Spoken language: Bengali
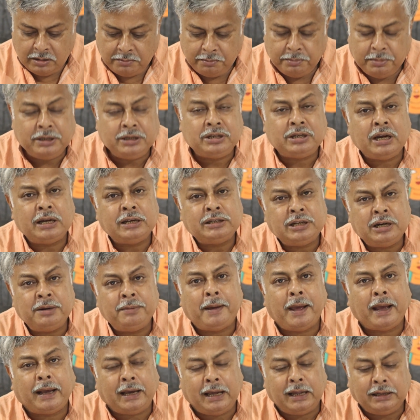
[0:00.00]
বিশ্বাসের
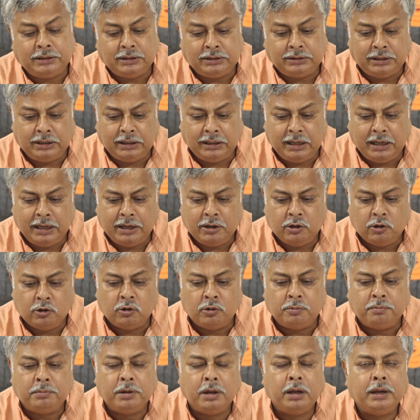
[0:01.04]
ব্যাখ্যা দিতে গিয়ে
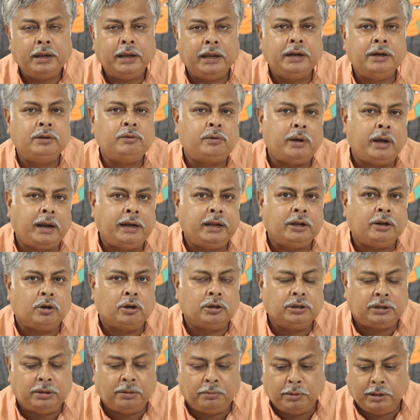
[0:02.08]
হিউম এনকোয়ারি
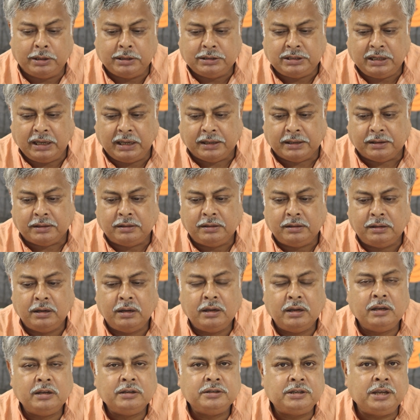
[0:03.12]
গ্রন্থে বলেছেন
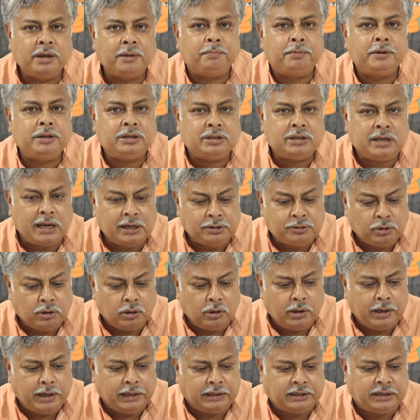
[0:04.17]
যে বিশ্বাস
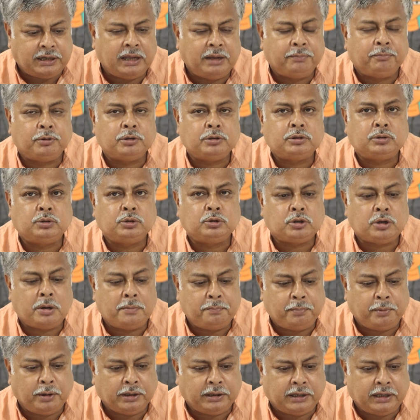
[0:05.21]
হলো একটি বস্তু
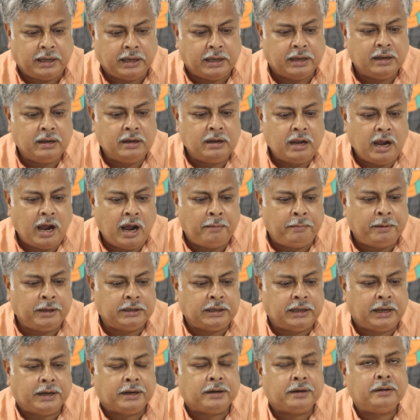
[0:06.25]
সম্পর্কে
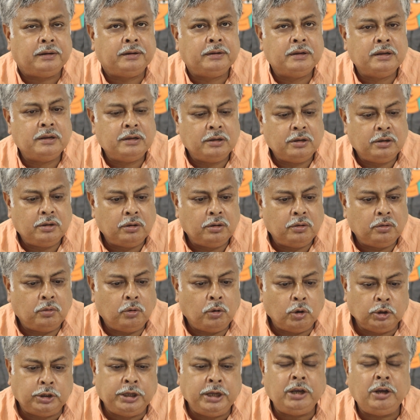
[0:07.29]
আমাদের
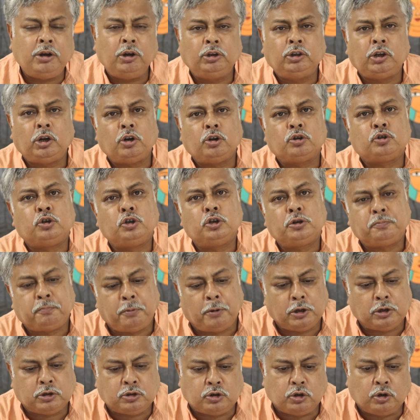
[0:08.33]
অধিকতর
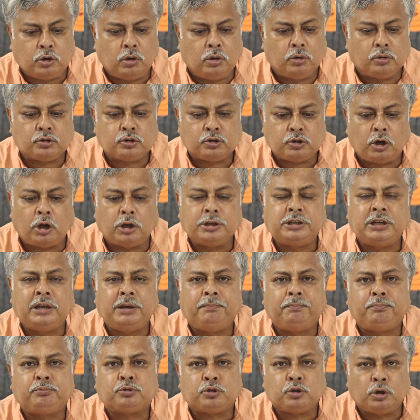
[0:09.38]
সুস্পষ্ট সজীব
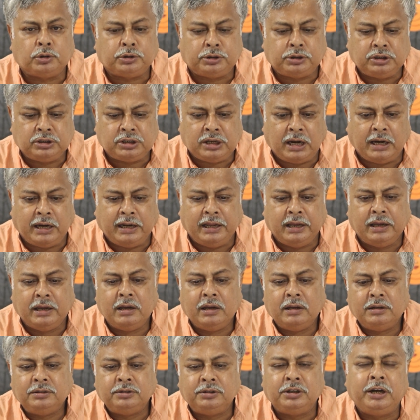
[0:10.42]
শক্তিশালী
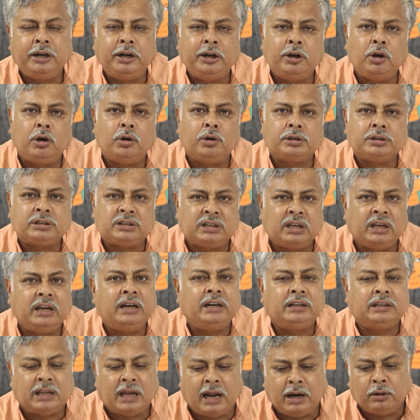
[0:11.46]
দৃঢ় স্থির
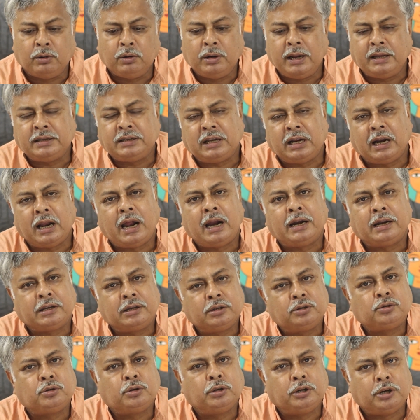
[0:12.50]
ধারণা ছাড়া আর
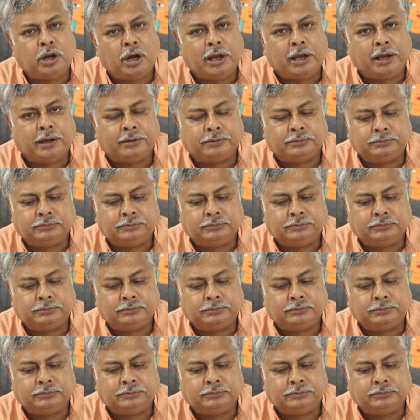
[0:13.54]
কিছুই নয়